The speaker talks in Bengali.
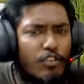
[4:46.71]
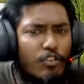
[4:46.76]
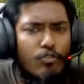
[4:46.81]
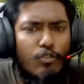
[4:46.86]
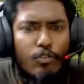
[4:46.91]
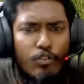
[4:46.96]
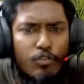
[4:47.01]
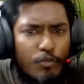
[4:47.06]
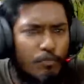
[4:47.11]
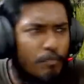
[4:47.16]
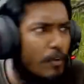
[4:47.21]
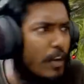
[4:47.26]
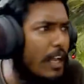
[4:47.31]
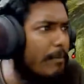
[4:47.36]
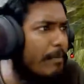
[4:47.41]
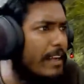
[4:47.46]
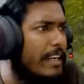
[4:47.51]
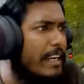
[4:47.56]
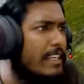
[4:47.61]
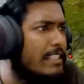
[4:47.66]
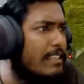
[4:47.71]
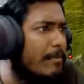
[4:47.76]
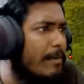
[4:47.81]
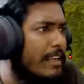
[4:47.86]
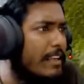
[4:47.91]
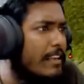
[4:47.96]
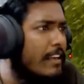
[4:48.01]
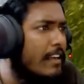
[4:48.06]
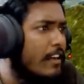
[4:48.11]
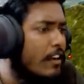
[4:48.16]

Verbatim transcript: নতুন নতুন পোলা পায় না ভাই